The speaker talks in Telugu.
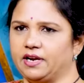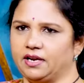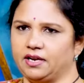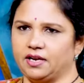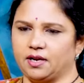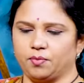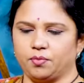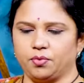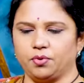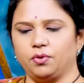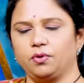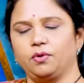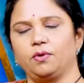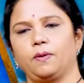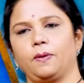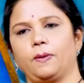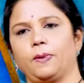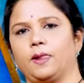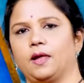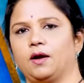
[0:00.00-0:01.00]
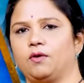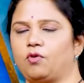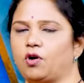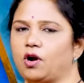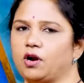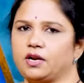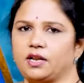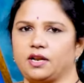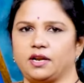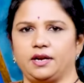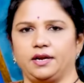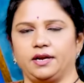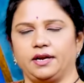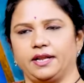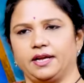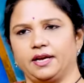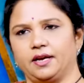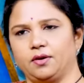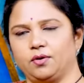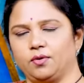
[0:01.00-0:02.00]
వెళ్ళినప్పుడు వాటర్
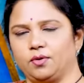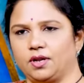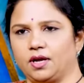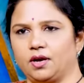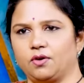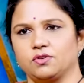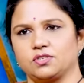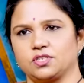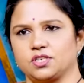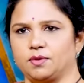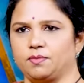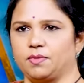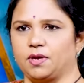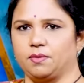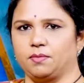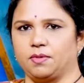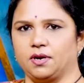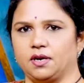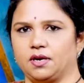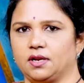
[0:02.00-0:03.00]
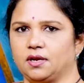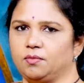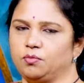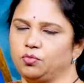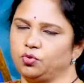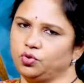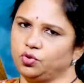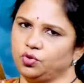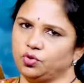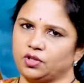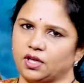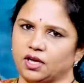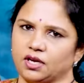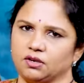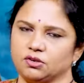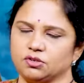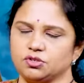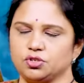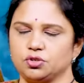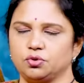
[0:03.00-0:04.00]
ఇంటేక్ కూడా అవసరం అనమాట ముందు
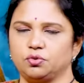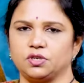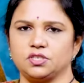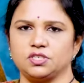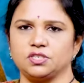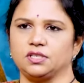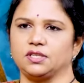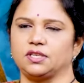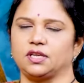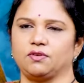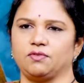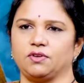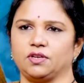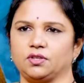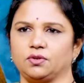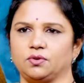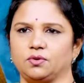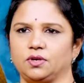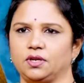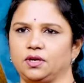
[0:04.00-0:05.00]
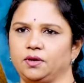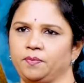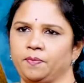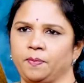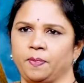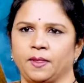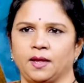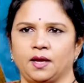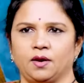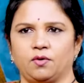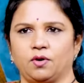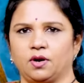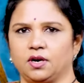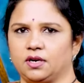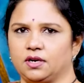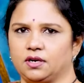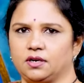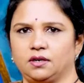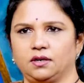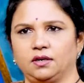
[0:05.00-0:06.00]
తాగొచ్చు వచ్చిన తర్వాత కూడా
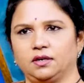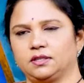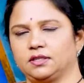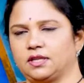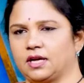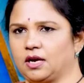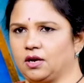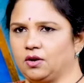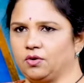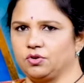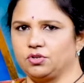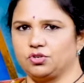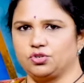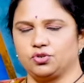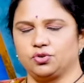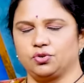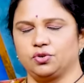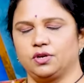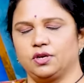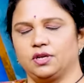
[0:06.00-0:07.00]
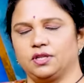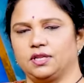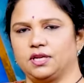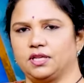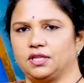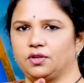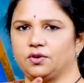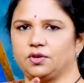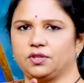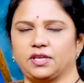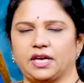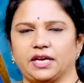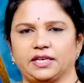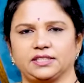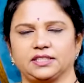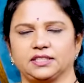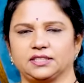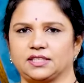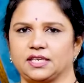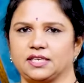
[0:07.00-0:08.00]
వాటర్ తాగవచ్చు దాని తర్వాత
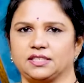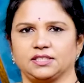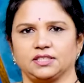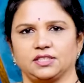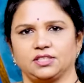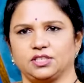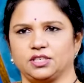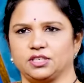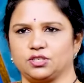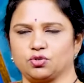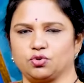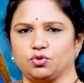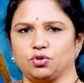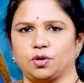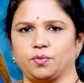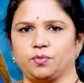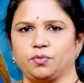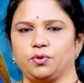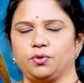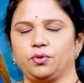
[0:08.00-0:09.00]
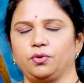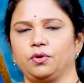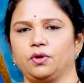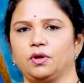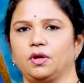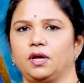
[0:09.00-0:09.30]
ఎక్సర్సైజెస్ చేసుకున్నప్పుడు